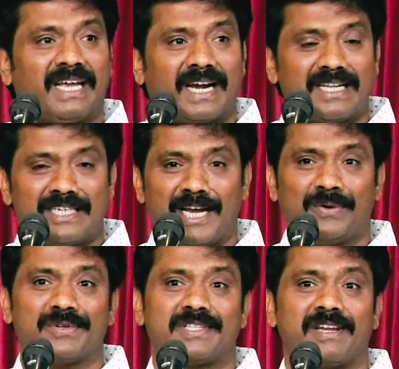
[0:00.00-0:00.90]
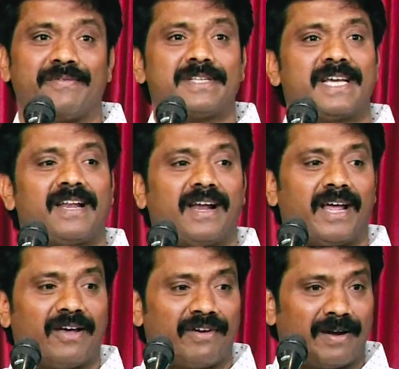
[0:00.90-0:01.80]
ఇక్కడ జైలుకు వస్తేనేమో జైలర్
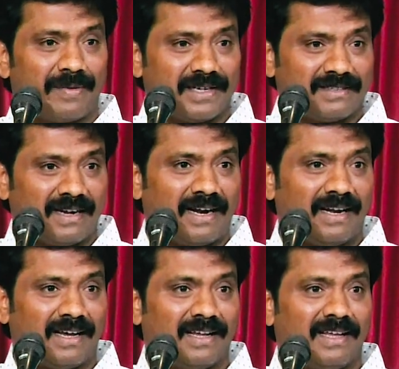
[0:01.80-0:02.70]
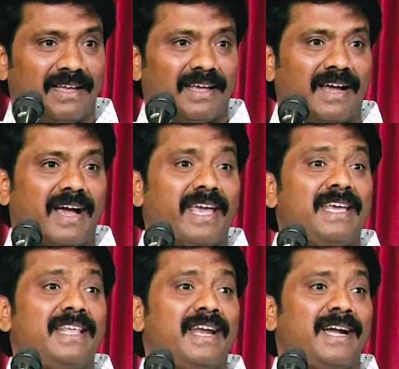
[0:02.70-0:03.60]
గారు ఎవరిని అప్పగిస్తున్నాడట
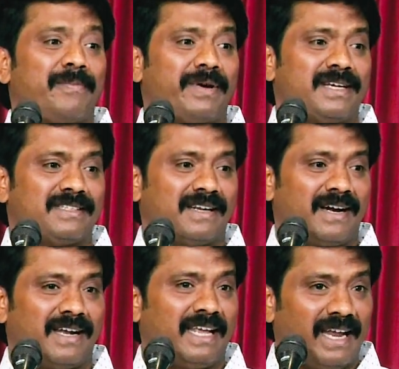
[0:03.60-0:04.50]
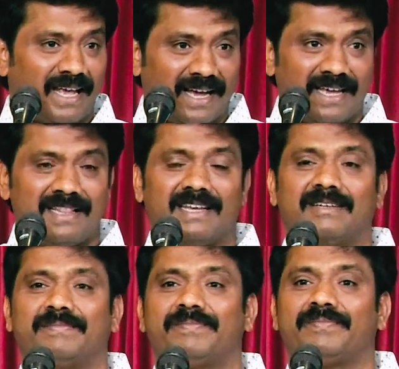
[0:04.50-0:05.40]
ఖైదీలను అప్పగిస్తున్నాడు నేనే ఖైదీ
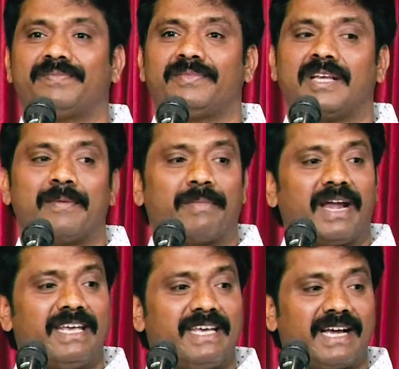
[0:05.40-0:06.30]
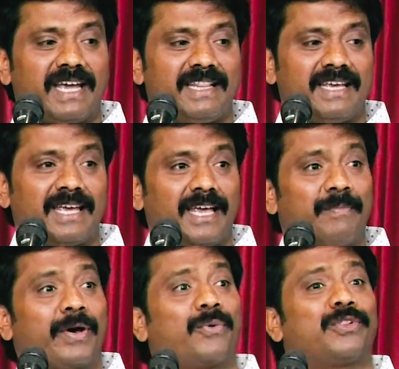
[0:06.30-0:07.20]
మళ్ళీ ఈ ఖైదీకి
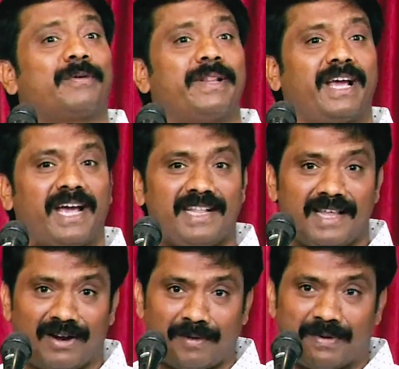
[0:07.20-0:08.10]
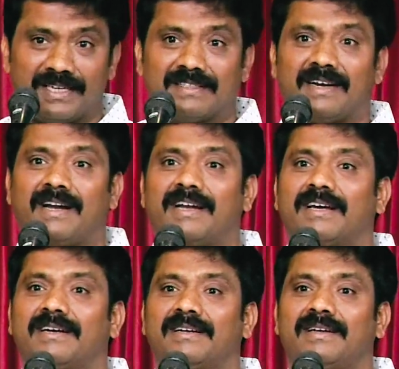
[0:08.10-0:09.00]
మరికొంతమంది ఖైదీలను
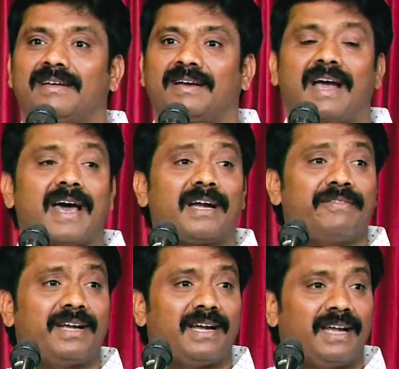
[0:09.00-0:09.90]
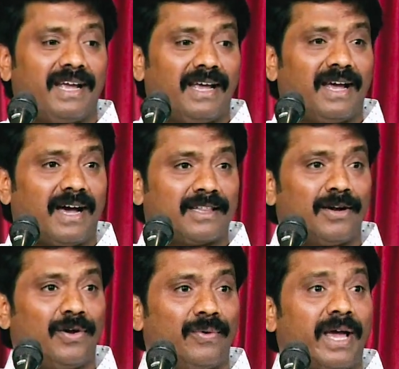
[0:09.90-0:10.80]
అప్పగిస్తున్నాడట కారణం ఏంటంటే
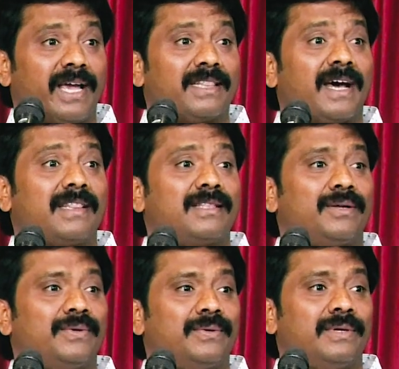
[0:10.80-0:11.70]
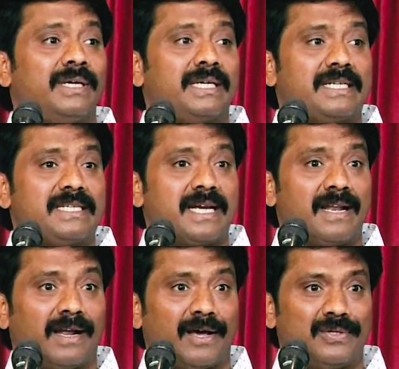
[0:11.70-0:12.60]
అతనిలో ఉన్న యథార్థతను
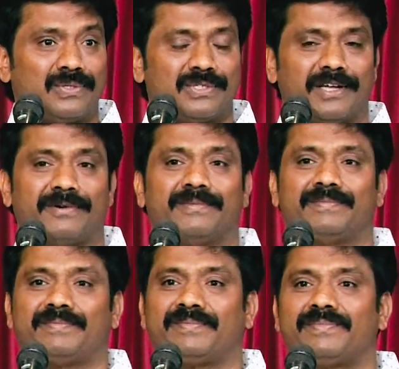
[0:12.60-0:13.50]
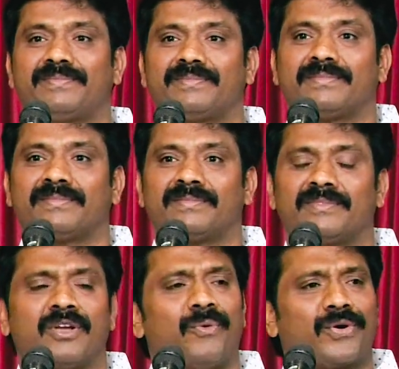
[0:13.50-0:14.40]
జైలర్ గారు చూశారు
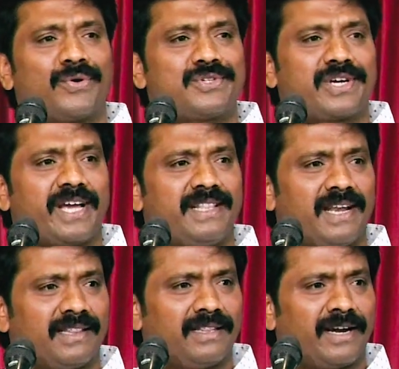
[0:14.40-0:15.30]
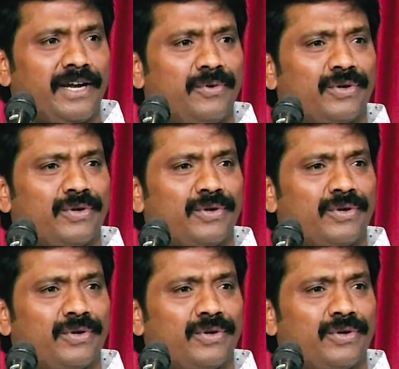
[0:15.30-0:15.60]
ఒకరోజు ఖైదీలందరినీ